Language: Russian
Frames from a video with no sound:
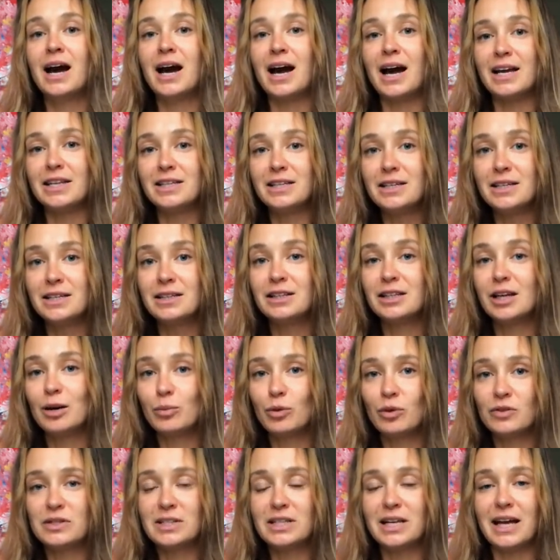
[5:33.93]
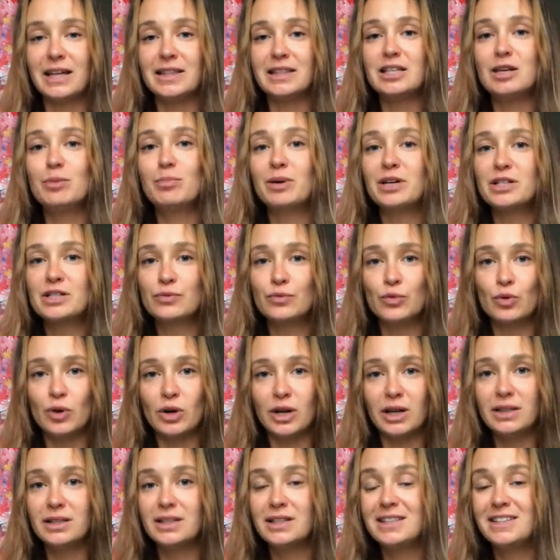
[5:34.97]
они, на мой взгляд, не
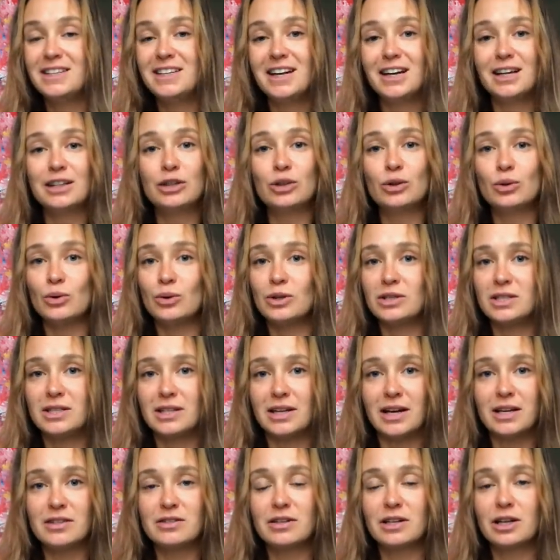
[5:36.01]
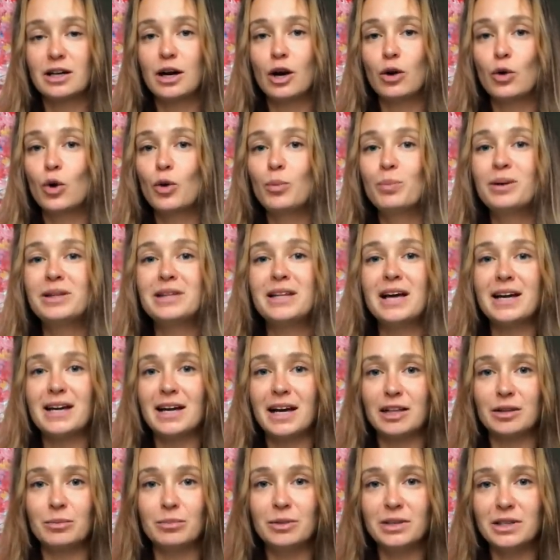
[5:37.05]
позволят ни одной из нас, какой бы
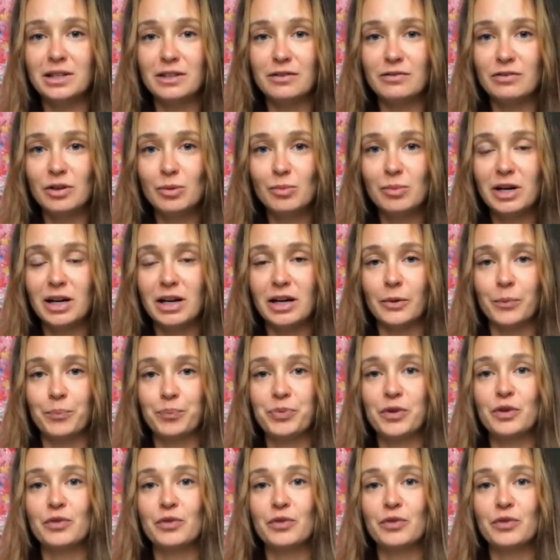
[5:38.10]
наряд мы ни выбрали,